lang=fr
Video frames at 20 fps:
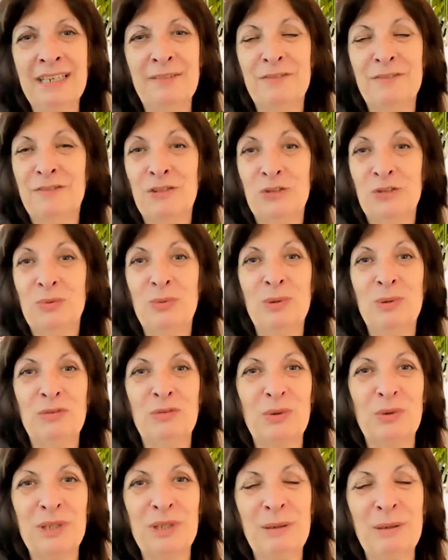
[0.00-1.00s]

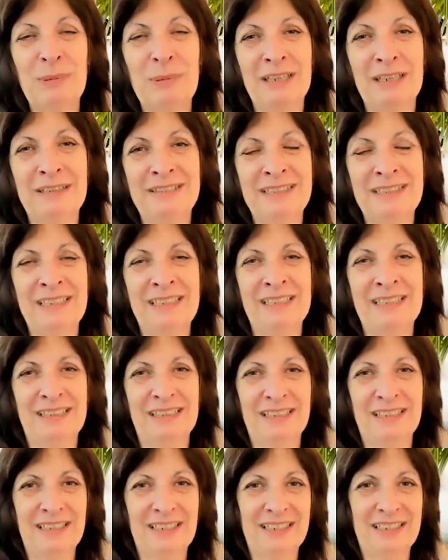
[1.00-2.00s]
suivre des
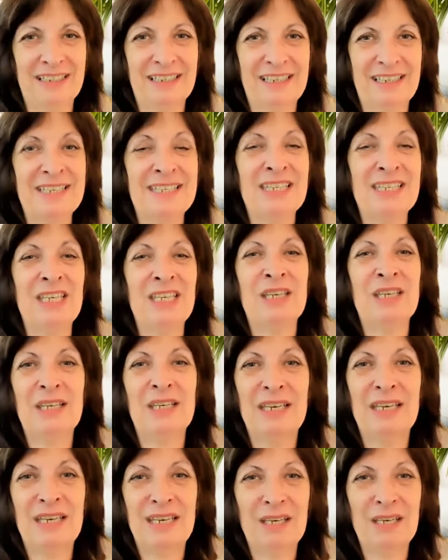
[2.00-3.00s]
pratiques
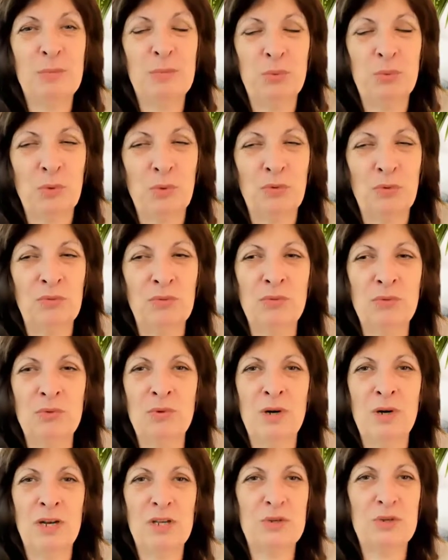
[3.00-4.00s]
si pour
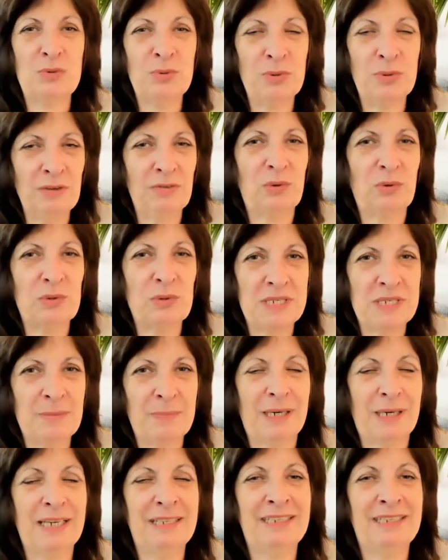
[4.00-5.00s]
vous suivre ces
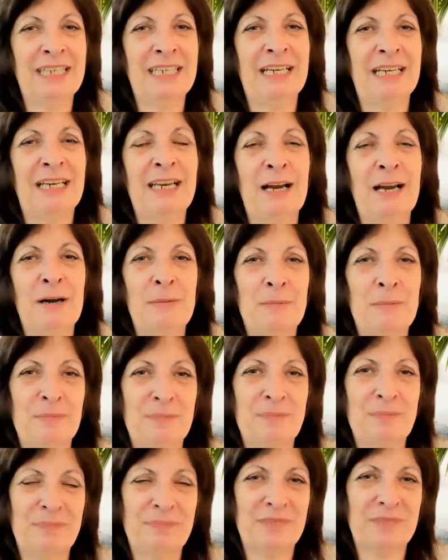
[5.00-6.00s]
pratiques-là
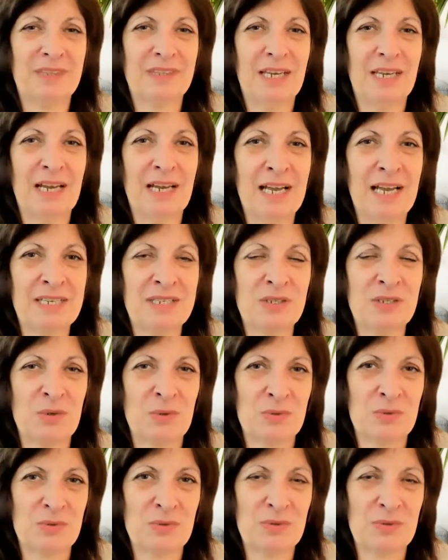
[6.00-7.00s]
a
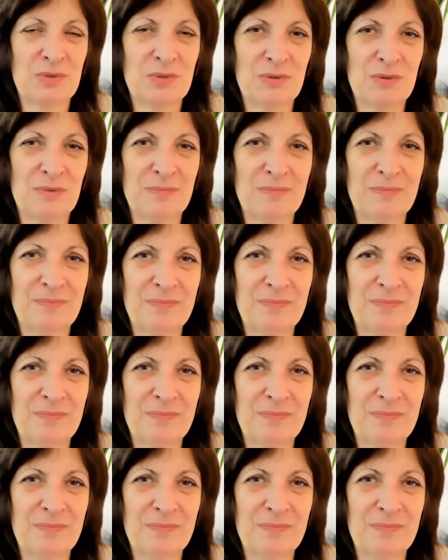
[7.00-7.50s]
sens.